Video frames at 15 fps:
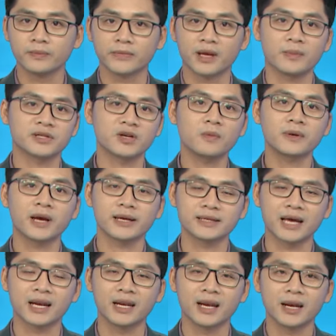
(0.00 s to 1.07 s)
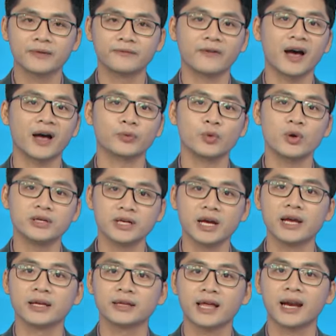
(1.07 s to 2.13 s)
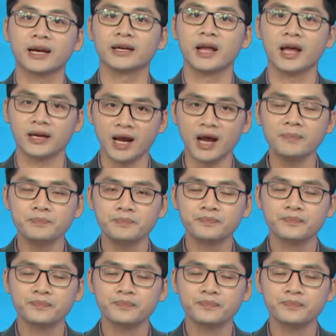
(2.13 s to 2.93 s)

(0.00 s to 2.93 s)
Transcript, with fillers: chăm sóc cây xanh và duy trì thành nề nếp.